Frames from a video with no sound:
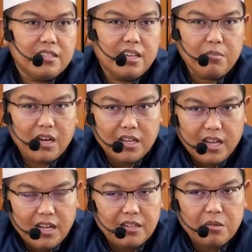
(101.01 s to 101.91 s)
ajak
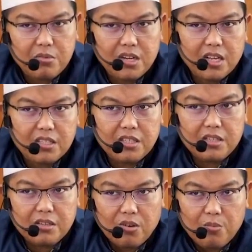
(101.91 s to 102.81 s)
makan, kemudian
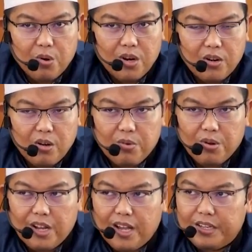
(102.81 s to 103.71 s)
kasih
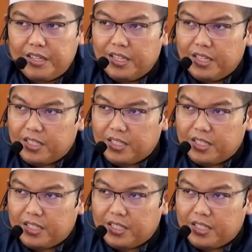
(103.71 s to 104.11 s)
obrolan-obrolan,